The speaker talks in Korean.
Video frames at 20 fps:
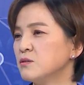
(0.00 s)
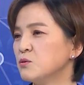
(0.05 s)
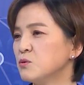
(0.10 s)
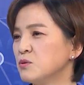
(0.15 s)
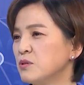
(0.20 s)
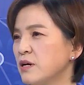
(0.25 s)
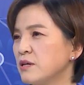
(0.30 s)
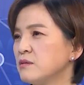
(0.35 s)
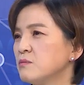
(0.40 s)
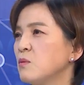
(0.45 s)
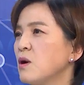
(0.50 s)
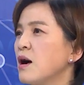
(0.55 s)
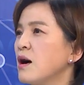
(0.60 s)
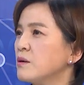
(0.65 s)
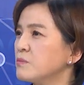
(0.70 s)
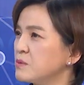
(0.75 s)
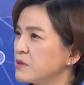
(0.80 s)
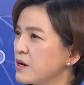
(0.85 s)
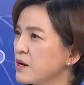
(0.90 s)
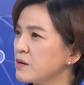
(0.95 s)
또 다른 뭐
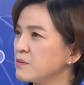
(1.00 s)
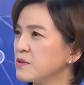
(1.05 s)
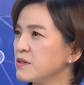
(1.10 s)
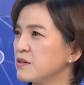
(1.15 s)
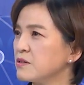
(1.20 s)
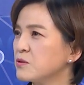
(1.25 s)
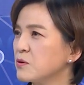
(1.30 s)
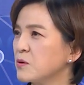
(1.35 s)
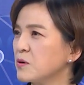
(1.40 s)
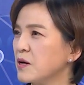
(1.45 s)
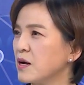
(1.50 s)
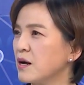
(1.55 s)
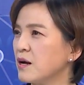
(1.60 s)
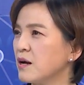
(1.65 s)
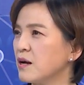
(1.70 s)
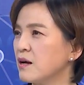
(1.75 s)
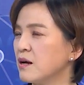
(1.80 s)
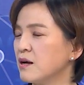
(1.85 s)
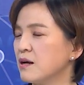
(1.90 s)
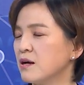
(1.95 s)

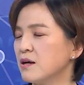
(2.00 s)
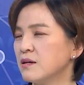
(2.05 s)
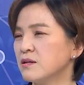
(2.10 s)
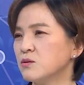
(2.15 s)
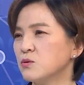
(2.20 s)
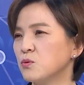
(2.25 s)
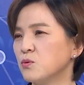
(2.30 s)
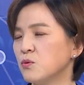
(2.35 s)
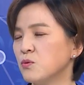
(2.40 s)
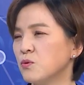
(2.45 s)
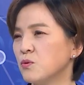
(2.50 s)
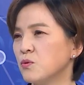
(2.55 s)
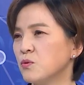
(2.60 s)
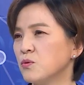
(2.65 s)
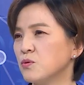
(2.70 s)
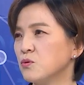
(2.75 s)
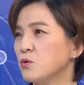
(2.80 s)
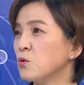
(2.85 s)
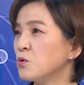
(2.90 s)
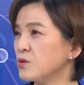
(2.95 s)
아브라함이라던가
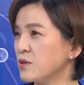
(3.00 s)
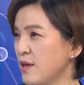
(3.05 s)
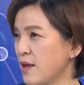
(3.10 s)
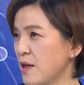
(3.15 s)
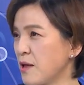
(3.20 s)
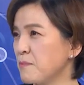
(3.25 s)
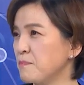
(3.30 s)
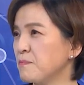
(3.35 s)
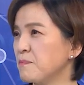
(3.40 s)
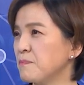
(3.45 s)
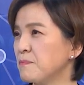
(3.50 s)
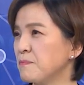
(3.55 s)
또 요셉,